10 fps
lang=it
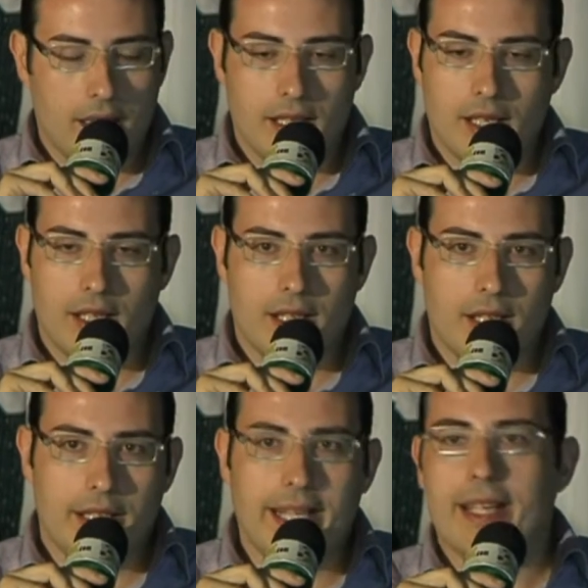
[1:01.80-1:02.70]

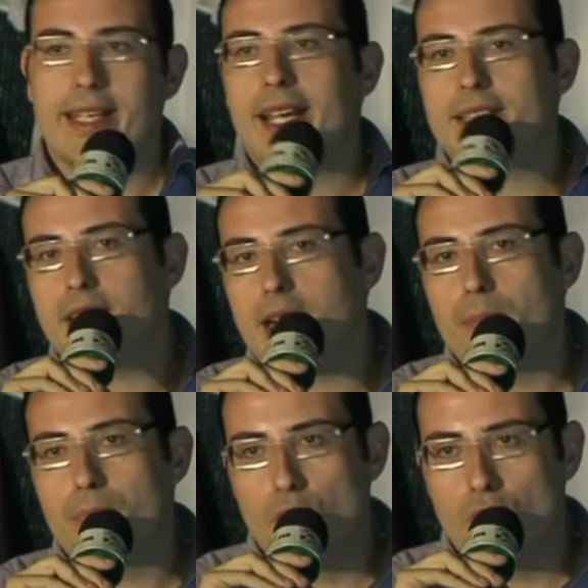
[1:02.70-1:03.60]
eh, i, i, grandi
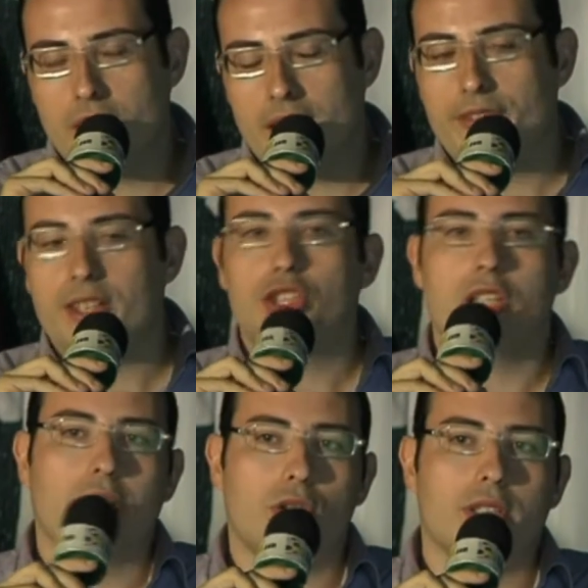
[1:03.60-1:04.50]
campioni, è
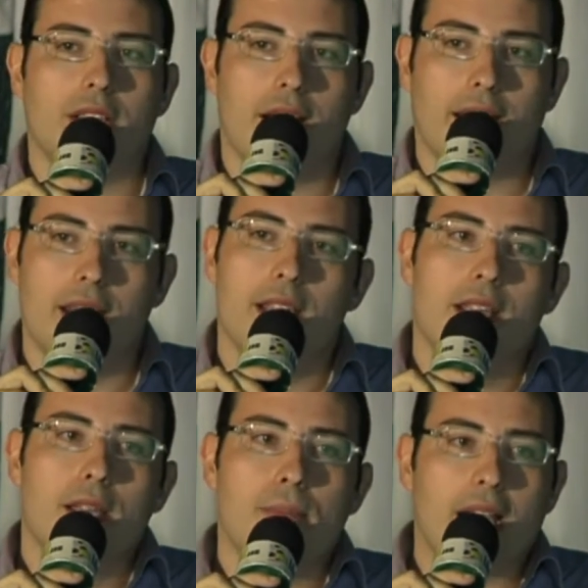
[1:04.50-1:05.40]
facile ricordare
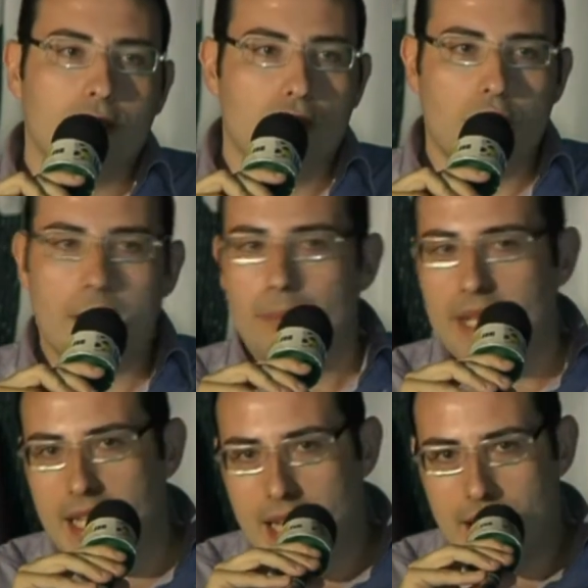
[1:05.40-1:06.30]
Maradona e
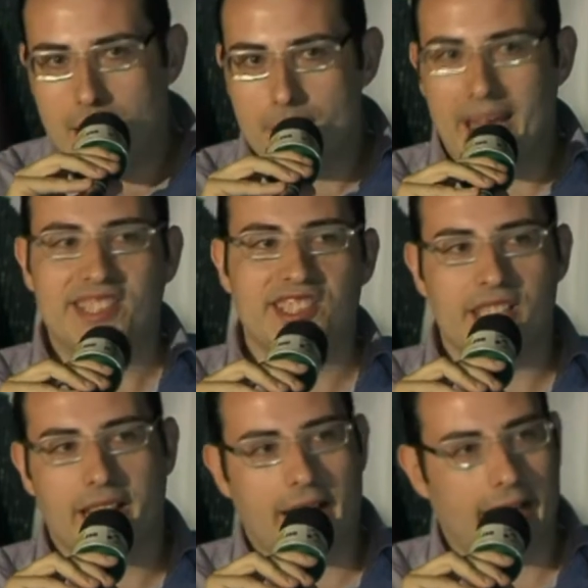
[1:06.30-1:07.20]
Pelé,
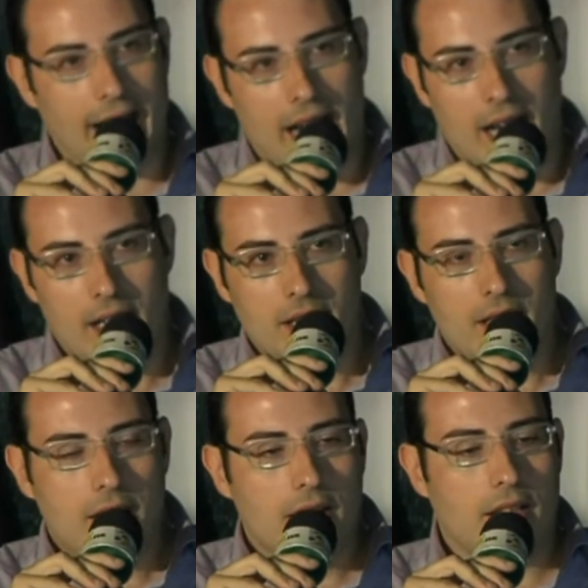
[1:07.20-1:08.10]
Messi e Cacà,
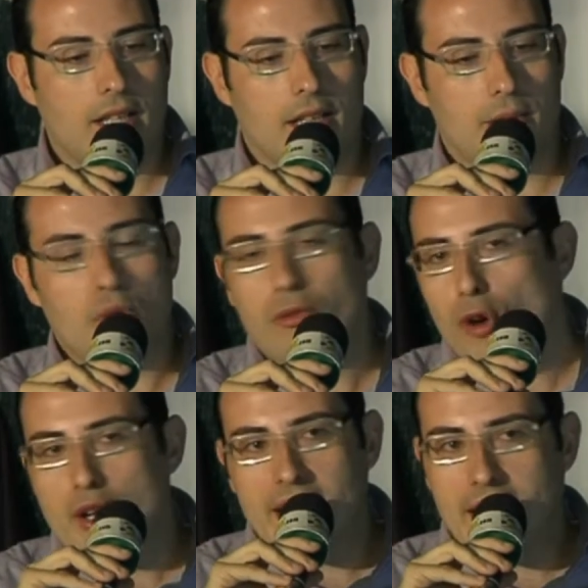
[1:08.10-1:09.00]
eh,
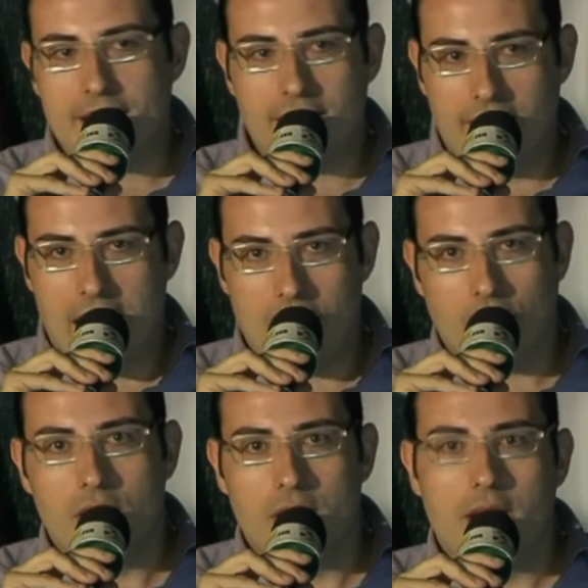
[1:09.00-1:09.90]
Buffon e
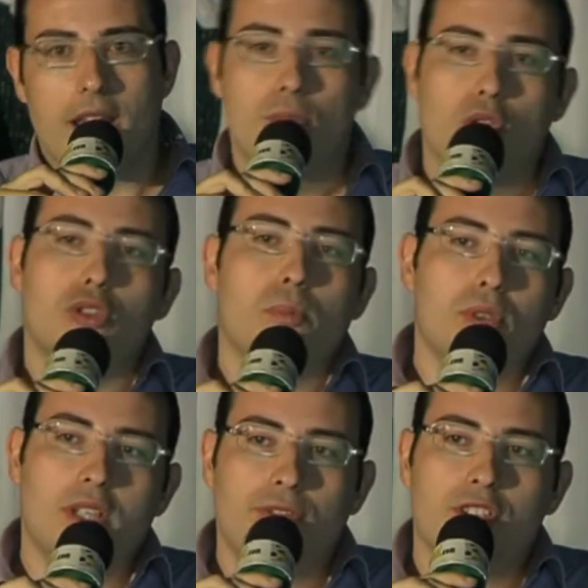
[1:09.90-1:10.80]
Cannavaro, è molto più
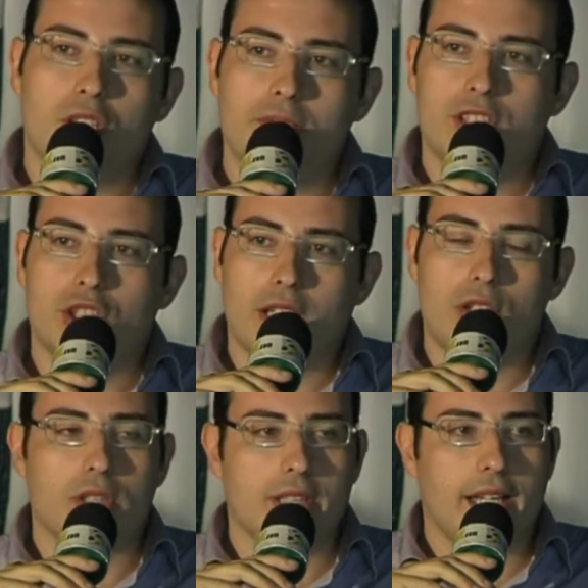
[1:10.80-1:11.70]
difficile invece
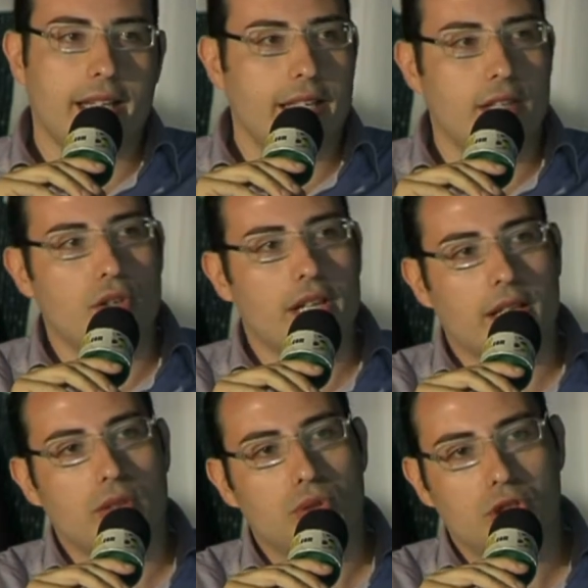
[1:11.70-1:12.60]
ricordare chi non è
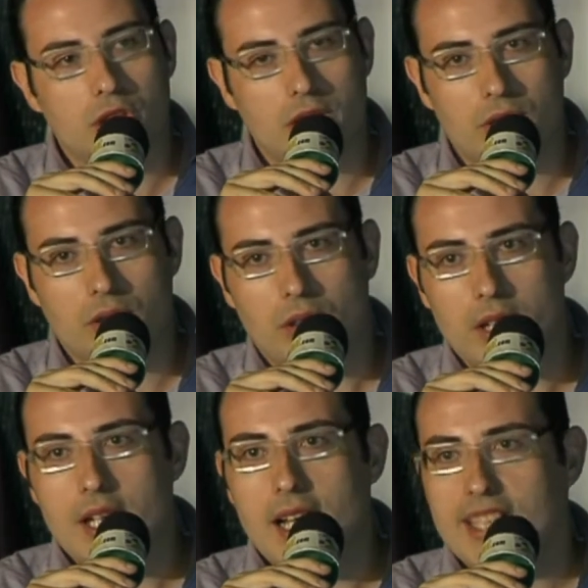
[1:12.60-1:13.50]
riuscito
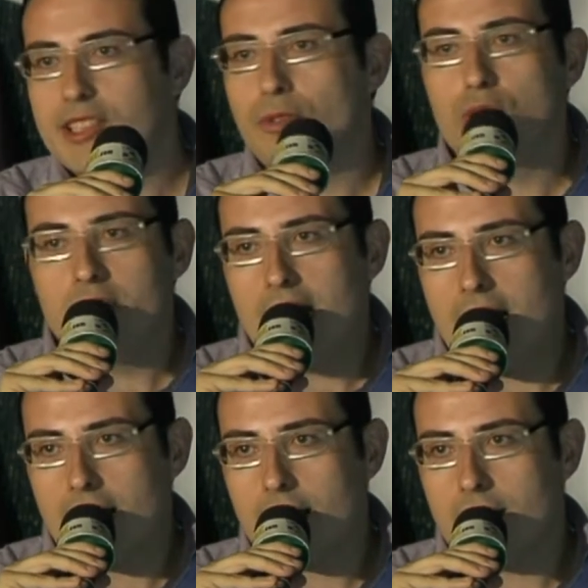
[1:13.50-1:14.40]
a
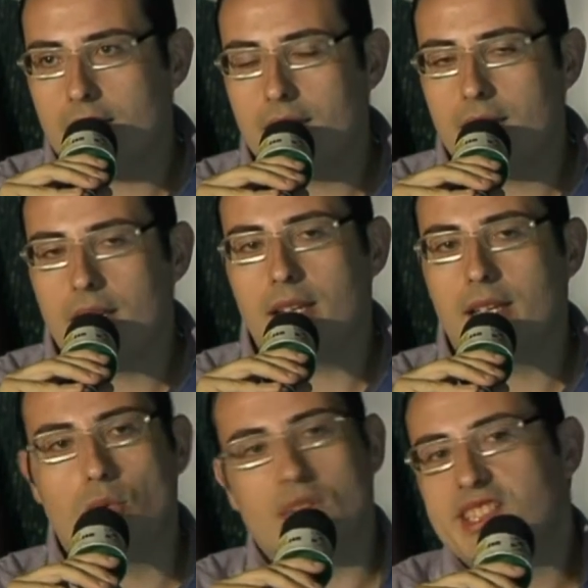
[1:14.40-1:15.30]
sfondare eh,
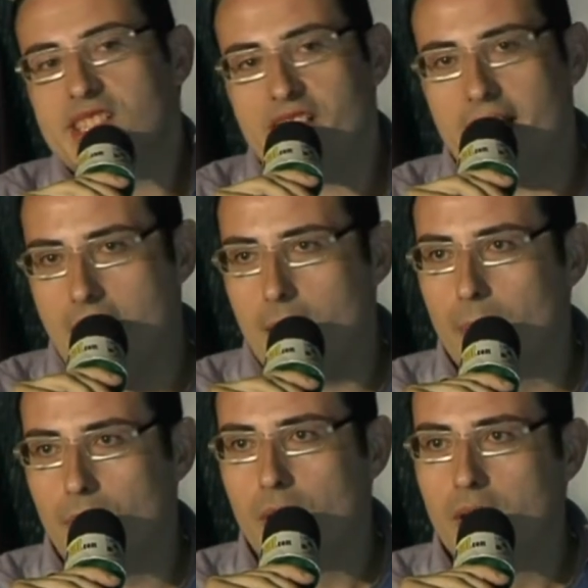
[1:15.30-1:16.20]
in qualsiasi
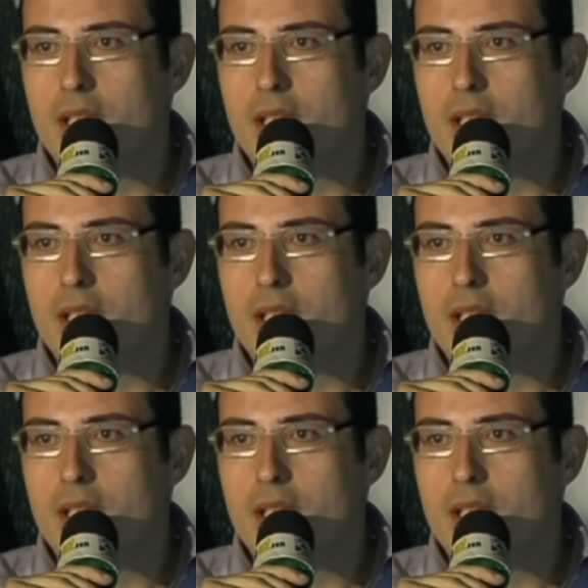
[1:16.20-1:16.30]
campo.